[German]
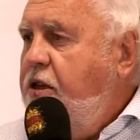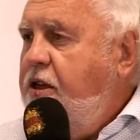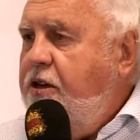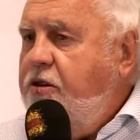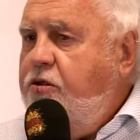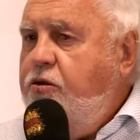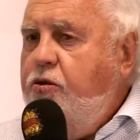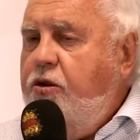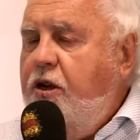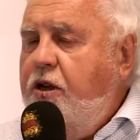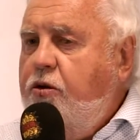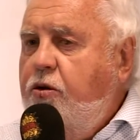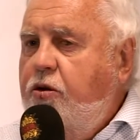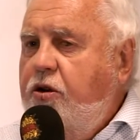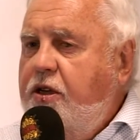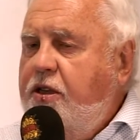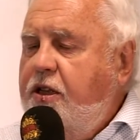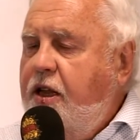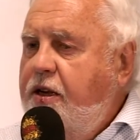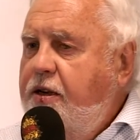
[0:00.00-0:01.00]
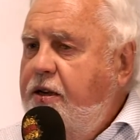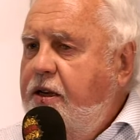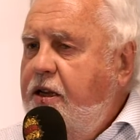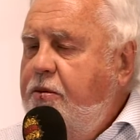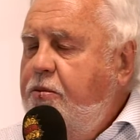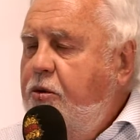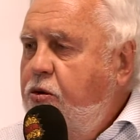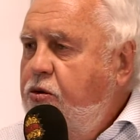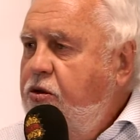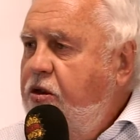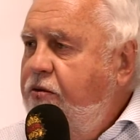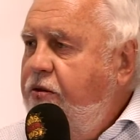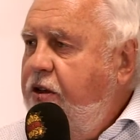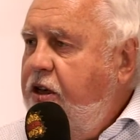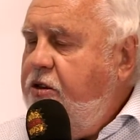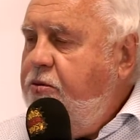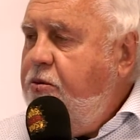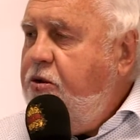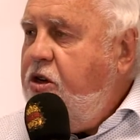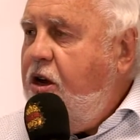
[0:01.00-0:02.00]
dass du natürlich dann immer
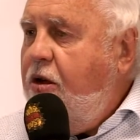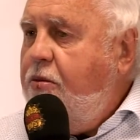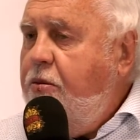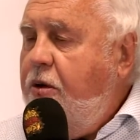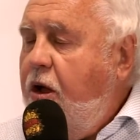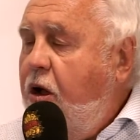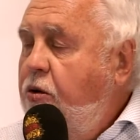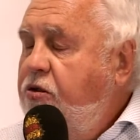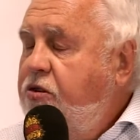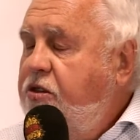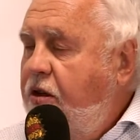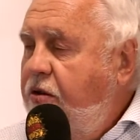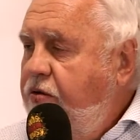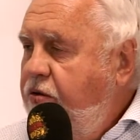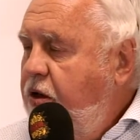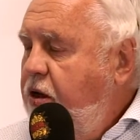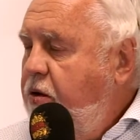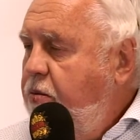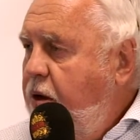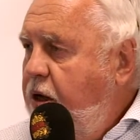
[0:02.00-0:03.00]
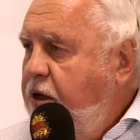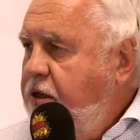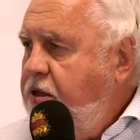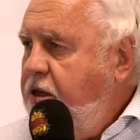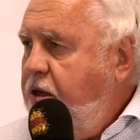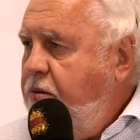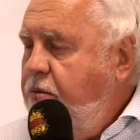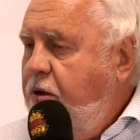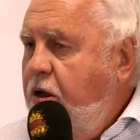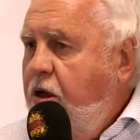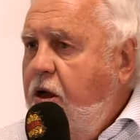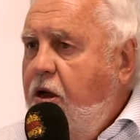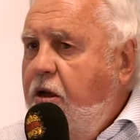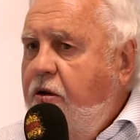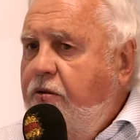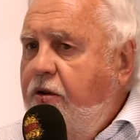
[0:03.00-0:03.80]
unterwegs bist, aber mache auch sehr viel gemeinsam, mhm.